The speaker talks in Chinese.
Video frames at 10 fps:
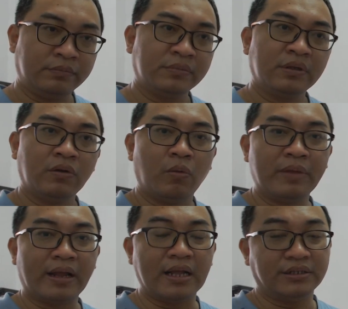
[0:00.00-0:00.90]
我们来
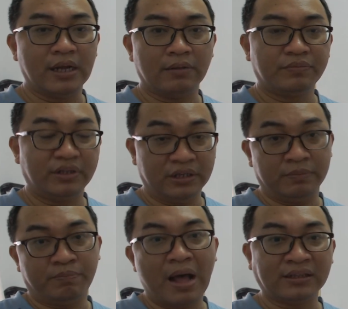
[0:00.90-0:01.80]
看一下，以
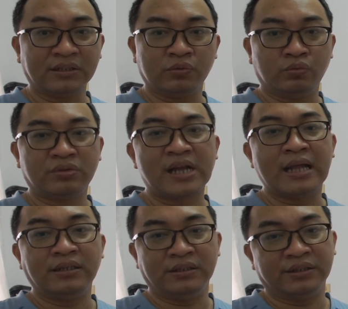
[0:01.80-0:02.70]
八字五彩
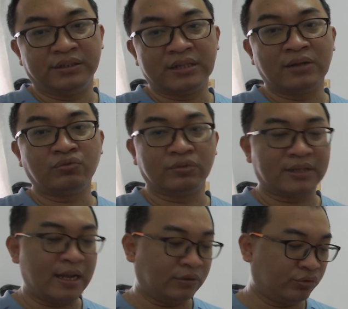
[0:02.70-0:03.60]
以时仓做
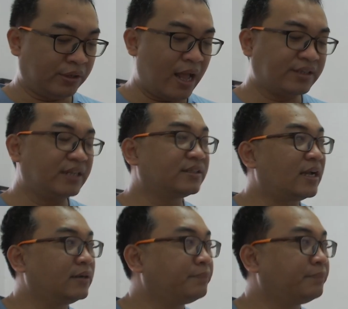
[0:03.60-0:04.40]
财，所以他现在呢，